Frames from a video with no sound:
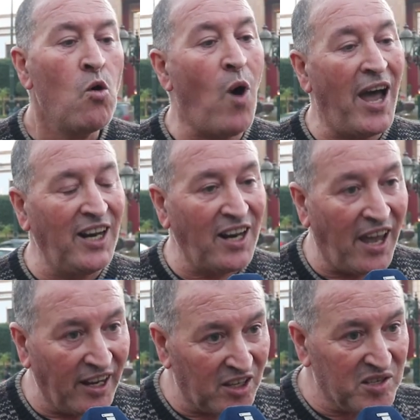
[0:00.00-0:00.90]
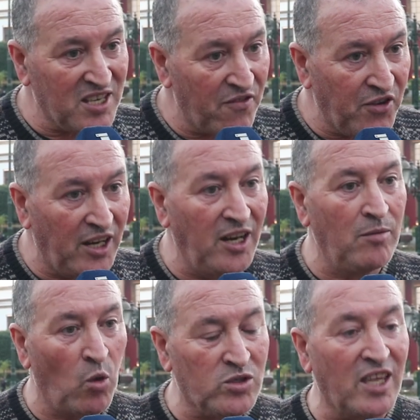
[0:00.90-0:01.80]
وعلى الخرق السافر
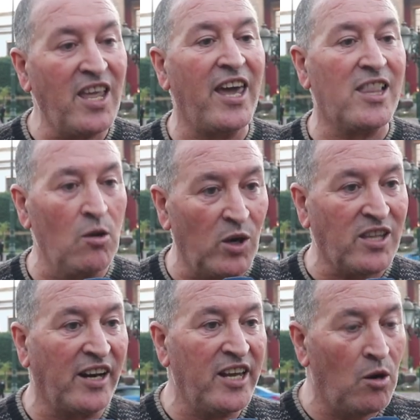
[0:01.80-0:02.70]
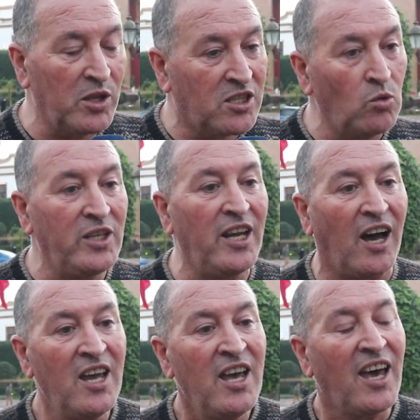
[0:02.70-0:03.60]
للمقتضيات الوطنيه والدوليه